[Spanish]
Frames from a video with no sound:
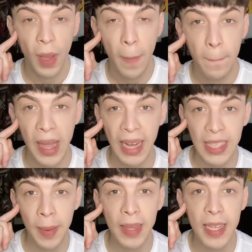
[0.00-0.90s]
Venga,
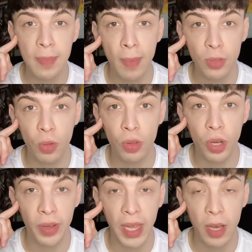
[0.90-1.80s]
chavales, vamos con un
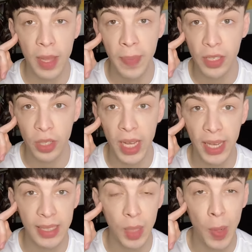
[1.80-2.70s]
torneo de
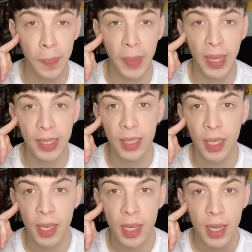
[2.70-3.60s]
personajes de One Piece.
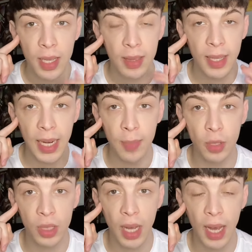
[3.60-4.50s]

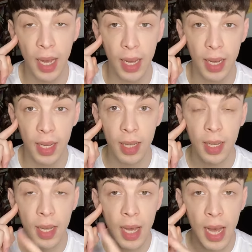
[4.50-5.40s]
Tenemos a,
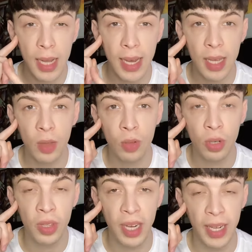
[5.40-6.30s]
a Kainu
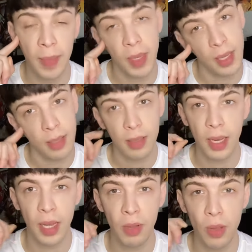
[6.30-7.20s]
contra Nami,
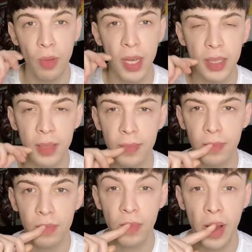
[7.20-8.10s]
aquí no hay dudas.
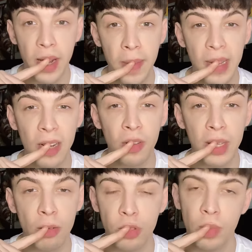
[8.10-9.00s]
Rebeca contra
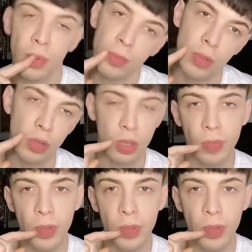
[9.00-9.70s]
Usup. Usup.